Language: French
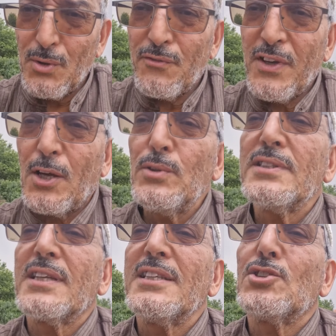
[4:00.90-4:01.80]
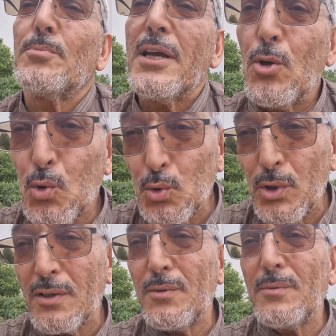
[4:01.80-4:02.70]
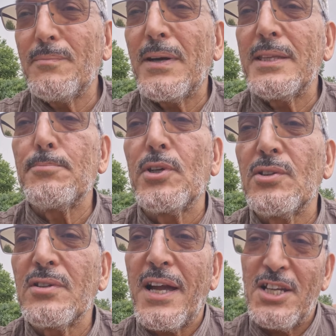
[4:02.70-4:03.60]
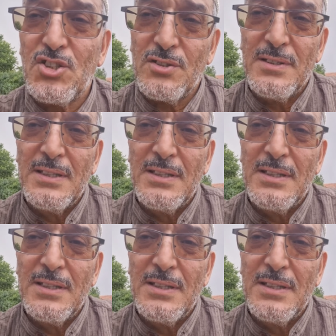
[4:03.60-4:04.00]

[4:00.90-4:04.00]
faire redescendre l'estomac, le coudre par des points d'ancrage.